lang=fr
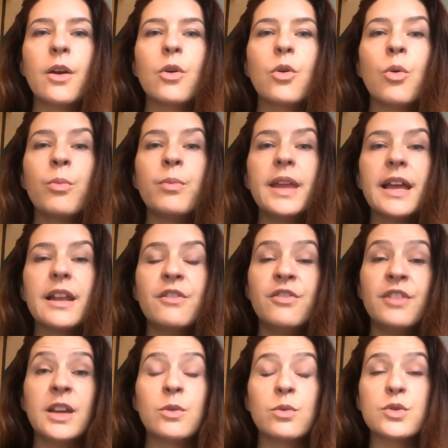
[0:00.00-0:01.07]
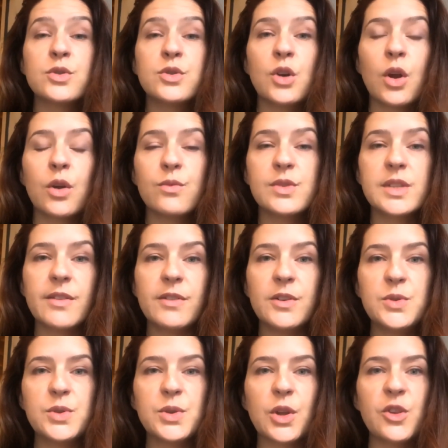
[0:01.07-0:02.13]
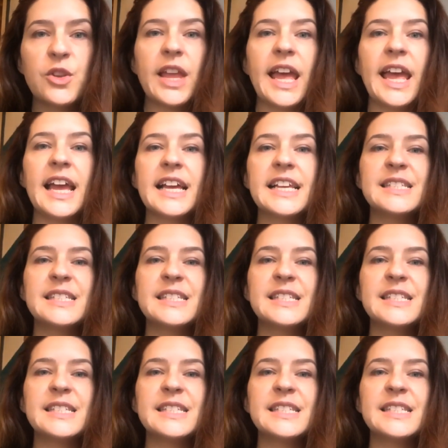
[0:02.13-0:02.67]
combien de vies conscientes vous avez eues sur Terre,